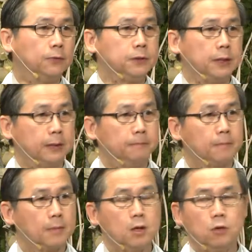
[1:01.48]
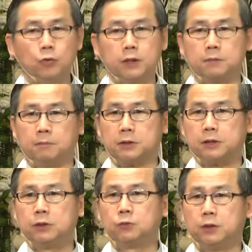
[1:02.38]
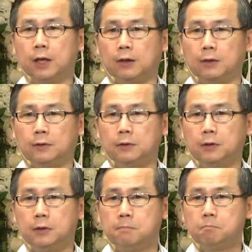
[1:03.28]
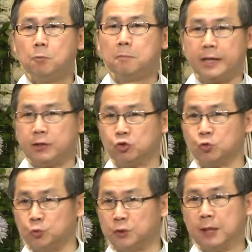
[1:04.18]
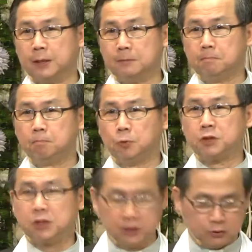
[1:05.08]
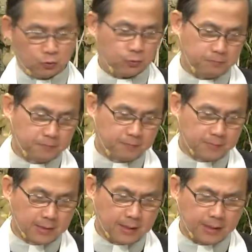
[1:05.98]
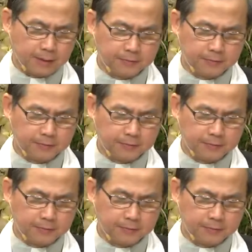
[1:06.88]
解，为什么基督教不拜祖先、不祭祖啊？